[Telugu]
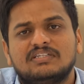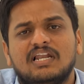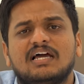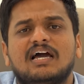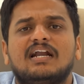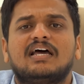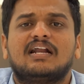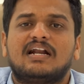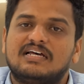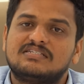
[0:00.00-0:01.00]
తెలంగాణ
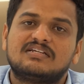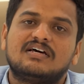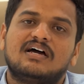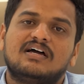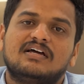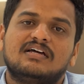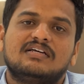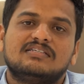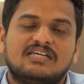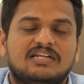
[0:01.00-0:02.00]
రాష్ట్ర
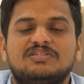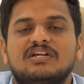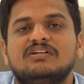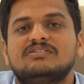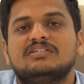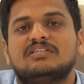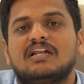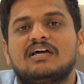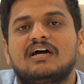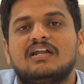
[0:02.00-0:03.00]
చరిత్ర నుంచి
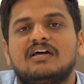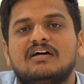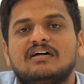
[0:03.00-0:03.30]
తెలంగాణ